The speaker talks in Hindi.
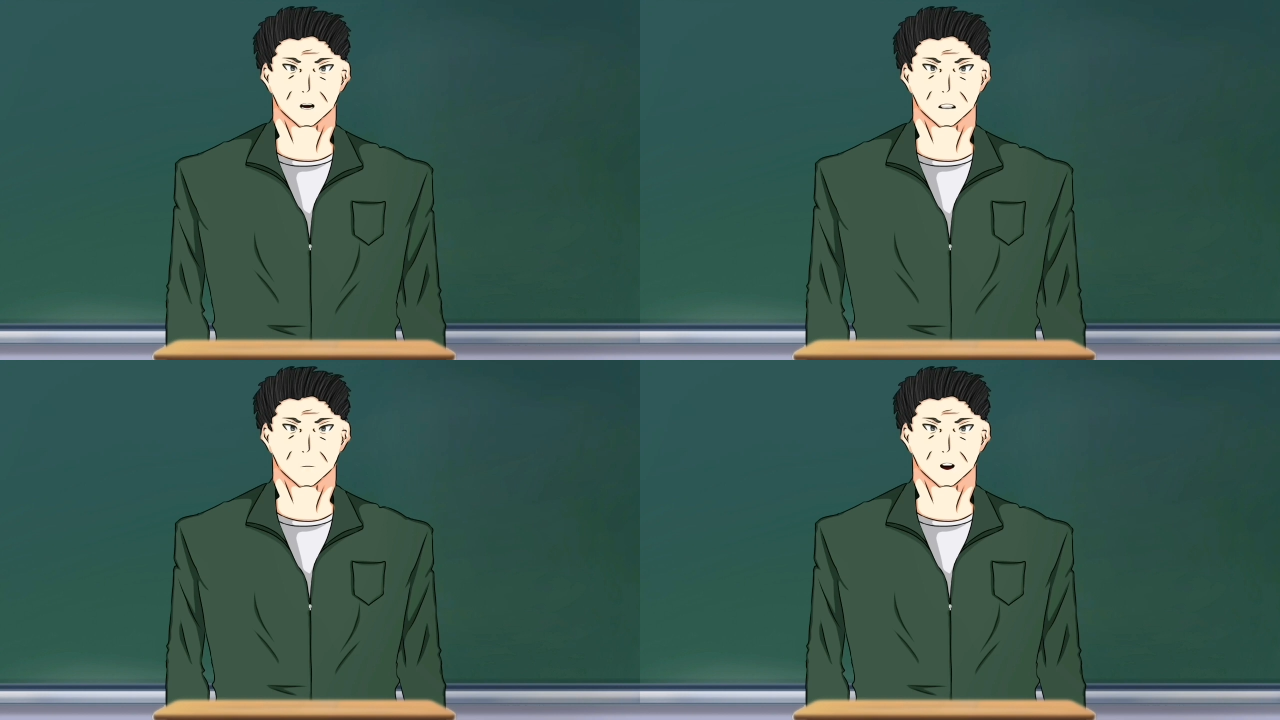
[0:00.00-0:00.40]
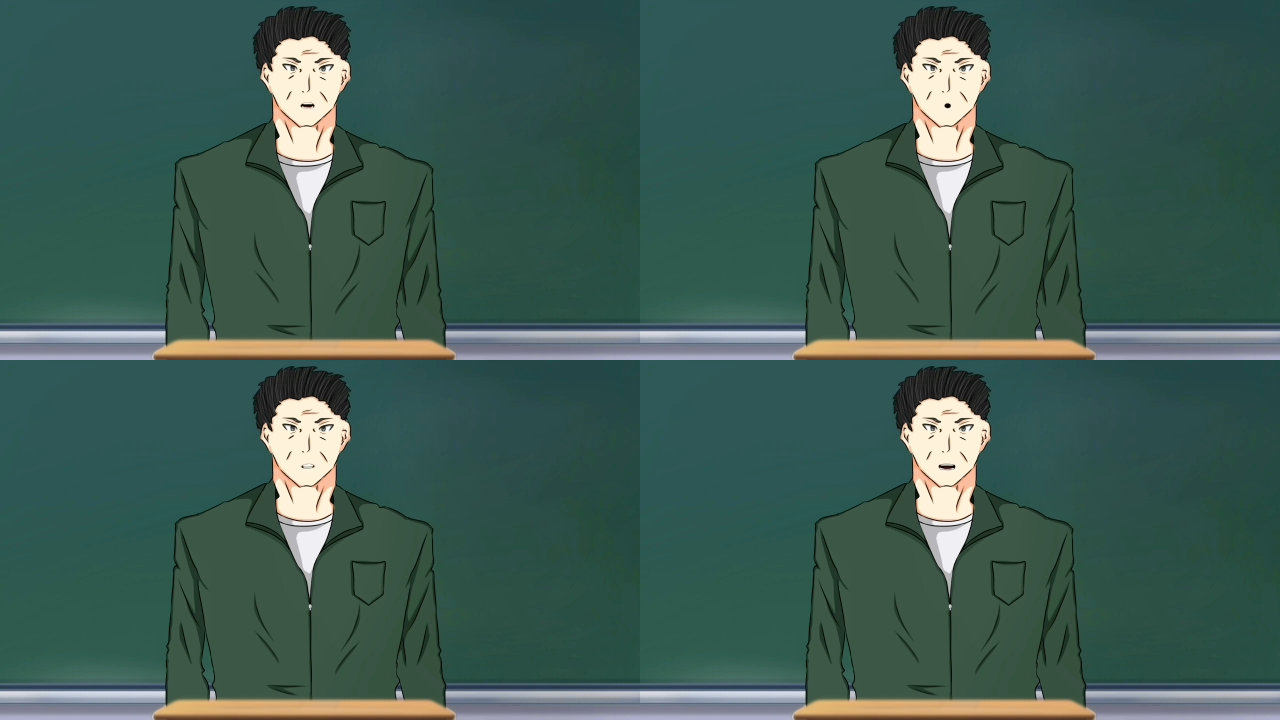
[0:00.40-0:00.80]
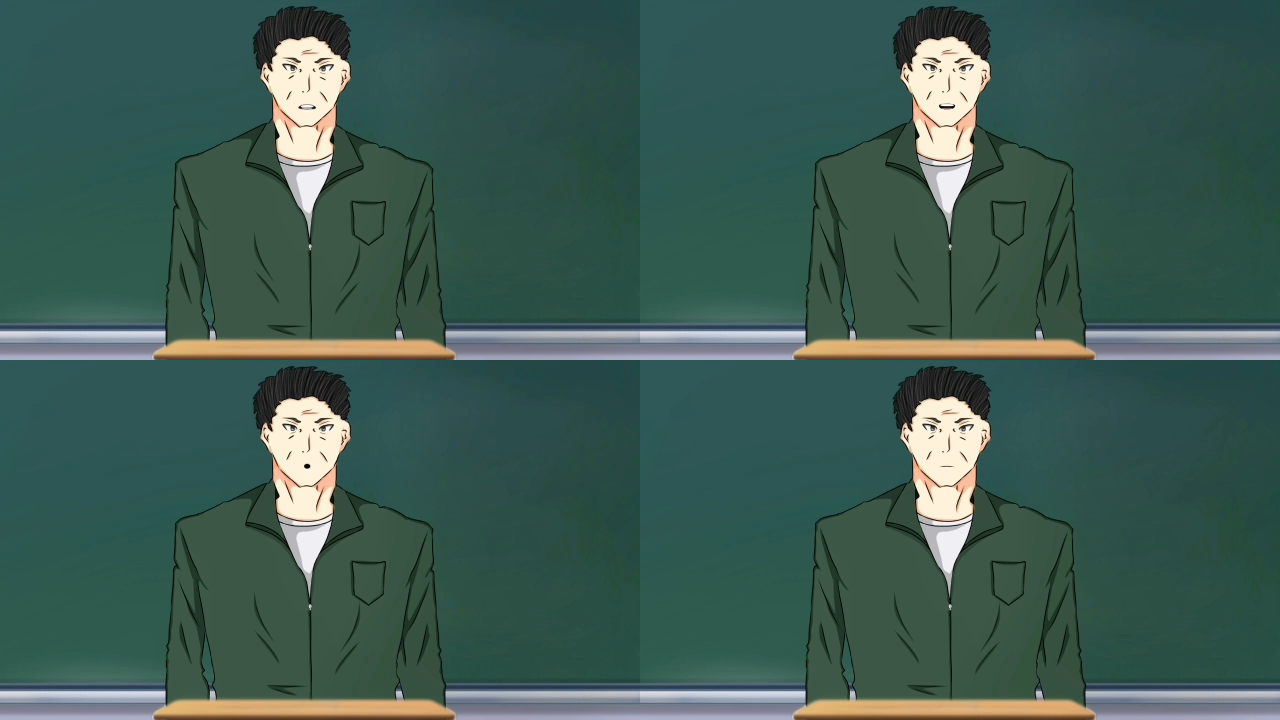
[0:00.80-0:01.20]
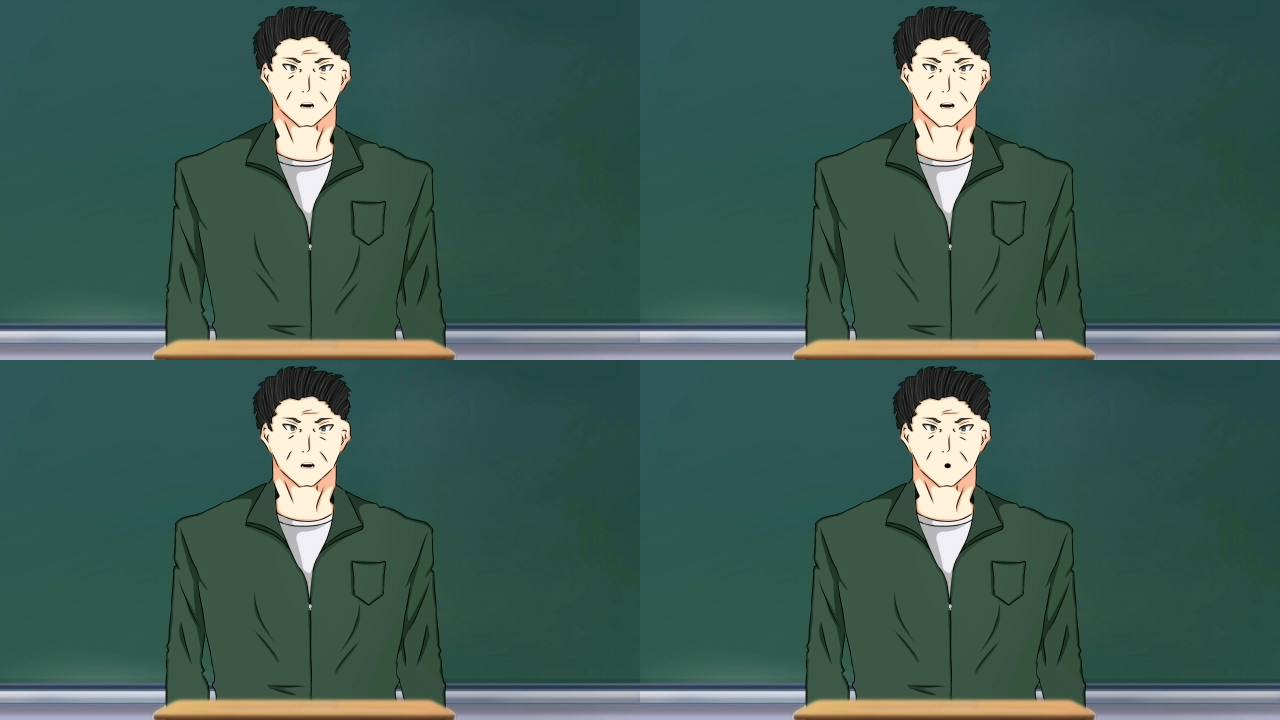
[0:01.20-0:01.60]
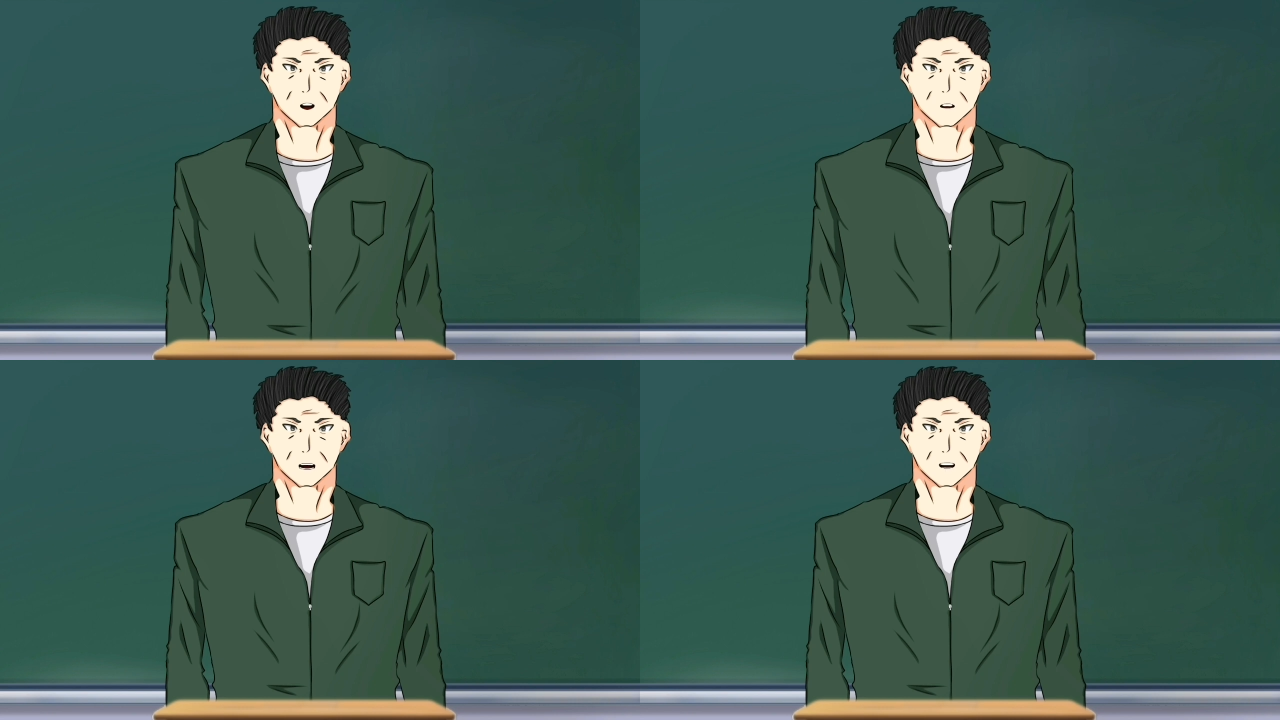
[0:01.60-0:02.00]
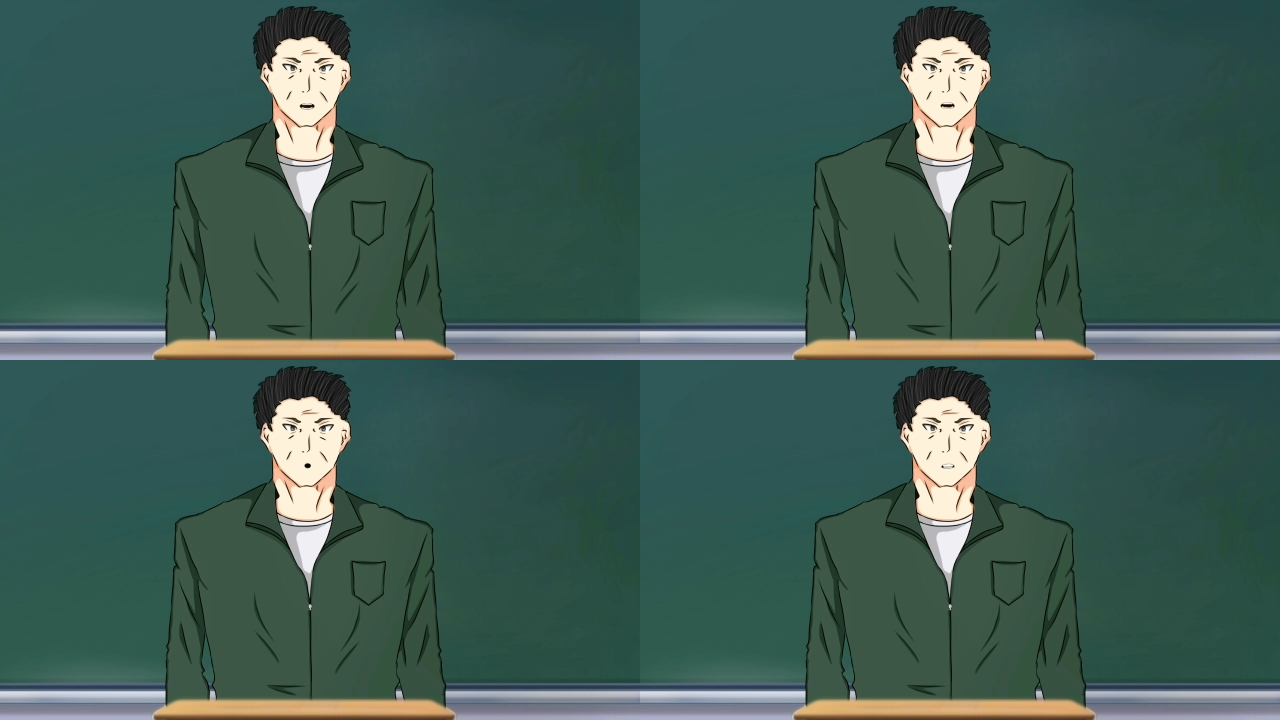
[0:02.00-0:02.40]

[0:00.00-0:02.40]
वरना मैं अपने टाइम पे